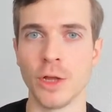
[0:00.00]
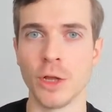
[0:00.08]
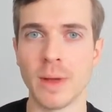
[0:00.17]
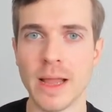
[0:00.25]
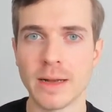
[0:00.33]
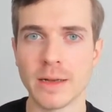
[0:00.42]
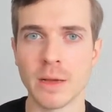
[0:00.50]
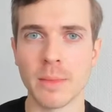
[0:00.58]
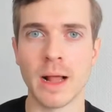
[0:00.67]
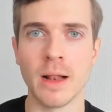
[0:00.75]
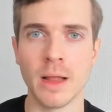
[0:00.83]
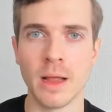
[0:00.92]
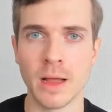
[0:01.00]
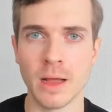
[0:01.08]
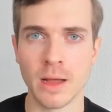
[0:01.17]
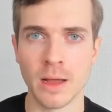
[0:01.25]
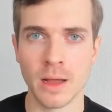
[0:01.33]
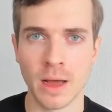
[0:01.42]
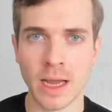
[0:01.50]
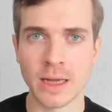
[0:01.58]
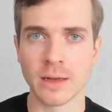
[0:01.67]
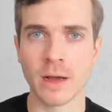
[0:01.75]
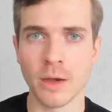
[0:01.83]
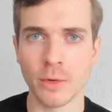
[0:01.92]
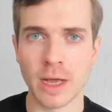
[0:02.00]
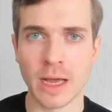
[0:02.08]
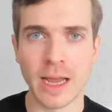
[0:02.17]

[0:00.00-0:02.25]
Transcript: Überleg dir mal, Richterin oder